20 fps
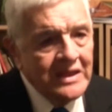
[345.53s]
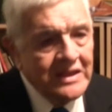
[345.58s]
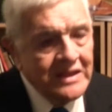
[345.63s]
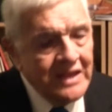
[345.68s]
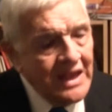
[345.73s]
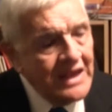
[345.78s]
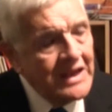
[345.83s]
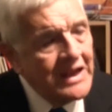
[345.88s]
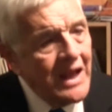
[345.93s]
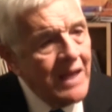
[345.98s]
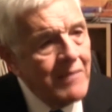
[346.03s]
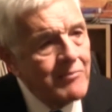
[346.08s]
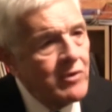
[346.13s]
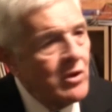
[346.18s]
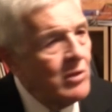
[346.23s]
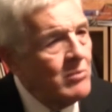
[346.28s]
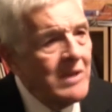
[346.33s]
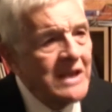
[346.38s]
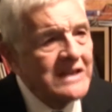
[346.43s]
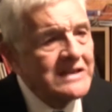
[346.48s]
del
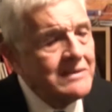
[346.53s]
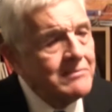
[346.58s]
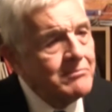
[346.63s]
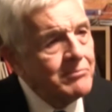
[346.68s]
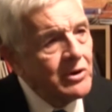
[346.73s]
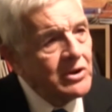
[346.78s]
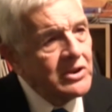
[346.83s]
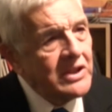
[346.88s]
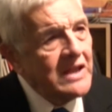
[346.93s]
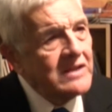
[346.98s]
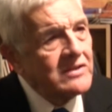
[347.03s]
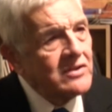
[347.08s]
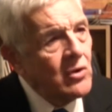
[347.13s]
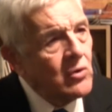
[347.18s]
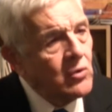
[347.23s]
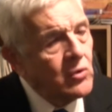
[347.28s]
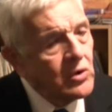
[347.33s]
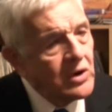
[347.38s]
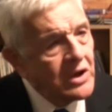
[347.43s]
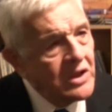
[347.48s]
cambio más importante
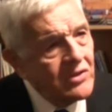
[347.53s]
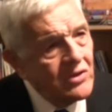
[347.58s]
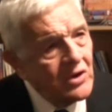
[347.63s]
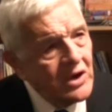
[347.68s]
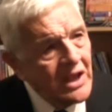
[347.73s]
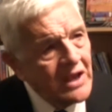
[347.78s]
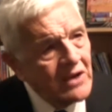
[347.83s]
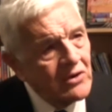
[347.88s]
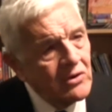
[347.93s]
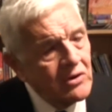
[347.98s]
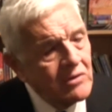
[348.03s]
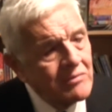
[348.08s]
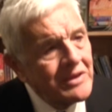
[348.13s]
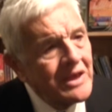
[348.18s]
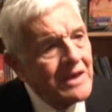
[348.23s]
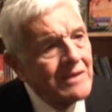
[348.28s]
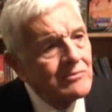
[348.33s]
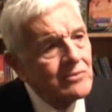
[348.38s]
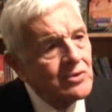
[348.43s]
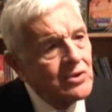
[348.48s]
ocurrido en la
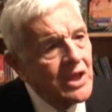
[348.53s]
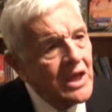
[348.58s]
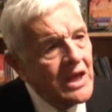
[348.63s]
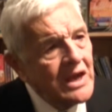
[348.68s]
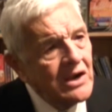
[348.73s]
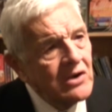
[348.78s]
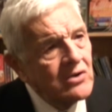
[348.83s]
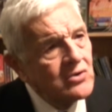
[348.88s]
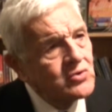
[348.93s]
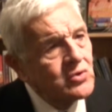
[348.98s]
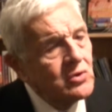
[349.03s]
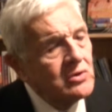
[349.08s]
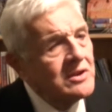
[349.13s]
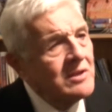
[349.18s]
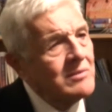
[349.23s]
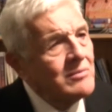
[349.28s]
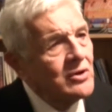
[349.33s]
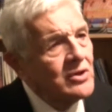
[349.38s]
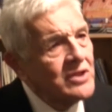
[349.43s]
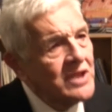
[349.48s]
economía mundial en los
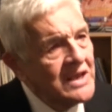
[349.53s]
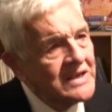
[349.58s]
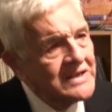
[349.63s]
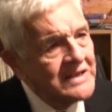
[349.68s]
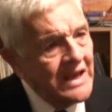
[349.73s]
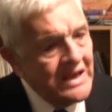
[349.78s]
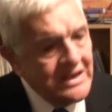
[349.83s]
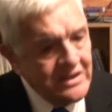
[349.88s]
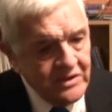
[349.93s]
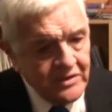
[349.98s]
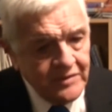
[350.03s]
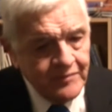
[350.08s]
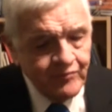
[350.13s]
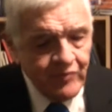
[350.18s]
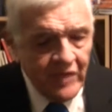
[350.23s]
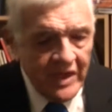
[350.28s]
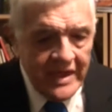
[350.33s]
últimos 10 años,